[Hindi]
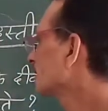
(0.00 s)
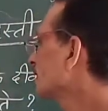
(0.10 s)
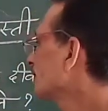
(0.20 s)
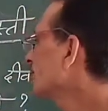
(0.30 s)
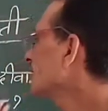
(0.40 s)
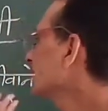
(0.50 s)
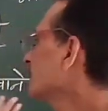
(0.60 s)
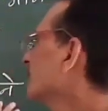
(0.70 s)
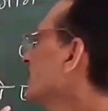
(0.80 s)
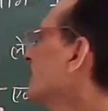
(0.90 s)
कवि कह
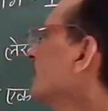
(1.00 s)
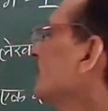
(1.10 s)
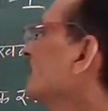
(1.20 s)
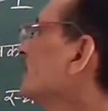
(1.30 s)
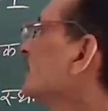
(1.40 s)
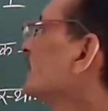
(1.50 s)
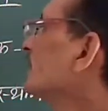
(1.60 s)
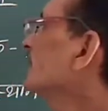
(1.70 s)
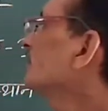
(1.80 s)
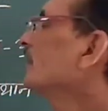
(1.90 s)
रहा है कि
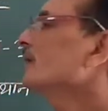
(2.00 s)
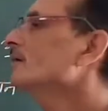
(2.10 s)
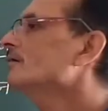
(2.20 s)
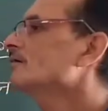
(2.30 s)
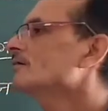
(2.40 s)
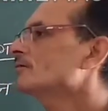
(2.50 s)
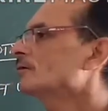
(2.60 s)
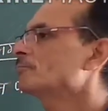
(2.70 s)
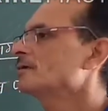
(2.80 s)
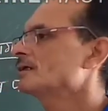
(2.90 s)
दीवानों को
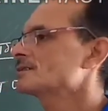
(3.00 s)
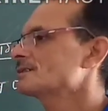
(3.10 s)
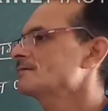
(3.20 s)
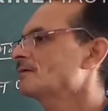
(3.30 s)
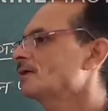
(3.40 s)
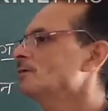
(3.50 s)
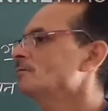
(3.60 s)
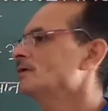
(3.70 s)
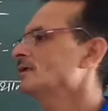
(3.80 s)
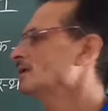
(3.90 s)
अपनी हस्ती
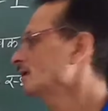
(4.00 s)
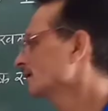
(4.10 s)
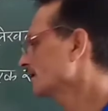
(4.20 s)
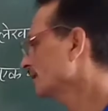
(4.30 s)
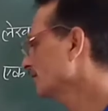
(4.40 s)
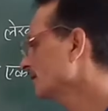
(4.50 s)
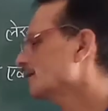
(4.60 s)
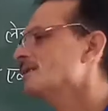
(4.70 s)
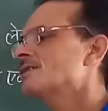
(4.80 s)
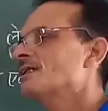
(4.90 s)
मालूम है कि हमें
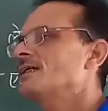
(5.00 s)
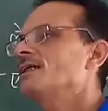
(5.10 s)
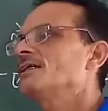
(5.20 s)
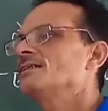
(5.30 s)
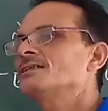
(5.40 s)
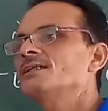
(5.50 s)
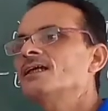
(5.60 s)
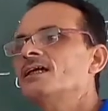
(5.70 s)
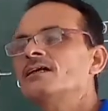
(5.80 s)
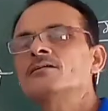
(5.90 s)
देश के लिए ही जीना
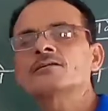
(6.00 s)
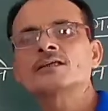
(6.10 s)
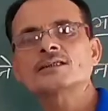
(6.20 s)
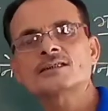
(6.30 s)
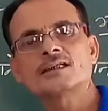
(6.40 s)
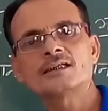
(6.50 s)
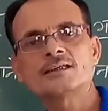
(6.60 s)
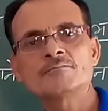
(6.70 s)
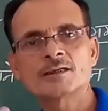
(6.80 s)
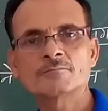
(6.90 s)
है और देश के लिए
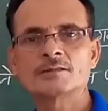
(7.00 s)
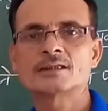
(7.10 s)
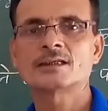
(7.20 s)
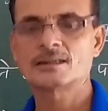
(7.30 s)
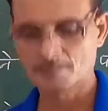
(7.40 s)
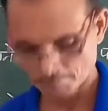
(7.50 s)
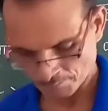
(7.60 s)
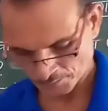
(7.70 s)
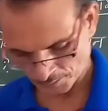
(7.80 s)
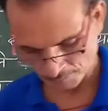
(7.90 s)
ही मर मिटना
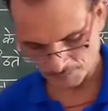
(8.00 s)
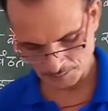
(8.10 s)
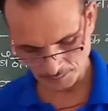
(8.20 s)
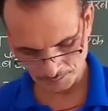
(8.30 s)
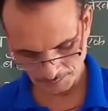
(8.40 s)
है तो बच्चों